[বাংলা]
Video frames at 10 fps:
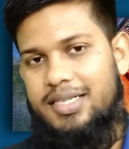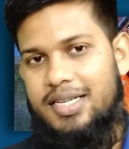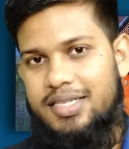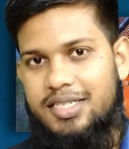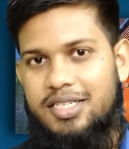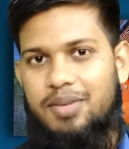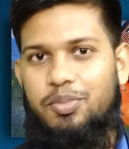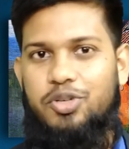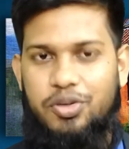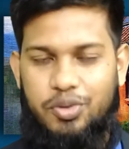এখানে যে জিনিসটা
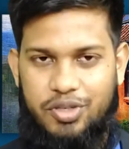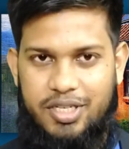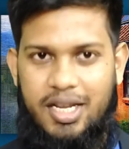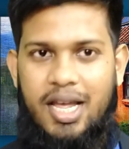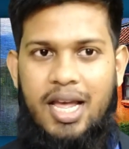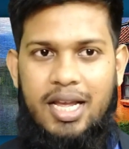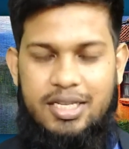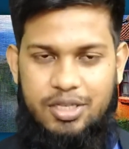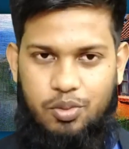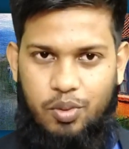বোঝানো হচ্ছে
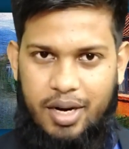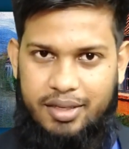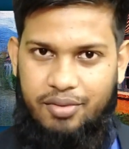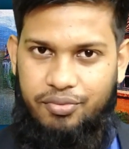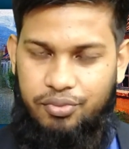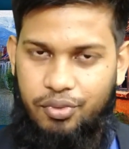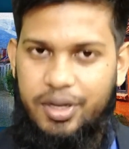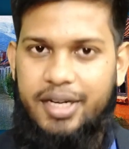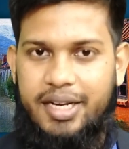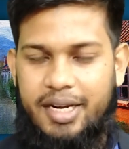যে কোন একটা
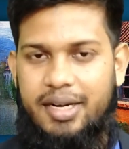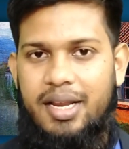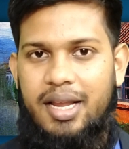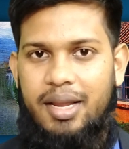ফ্লুইডের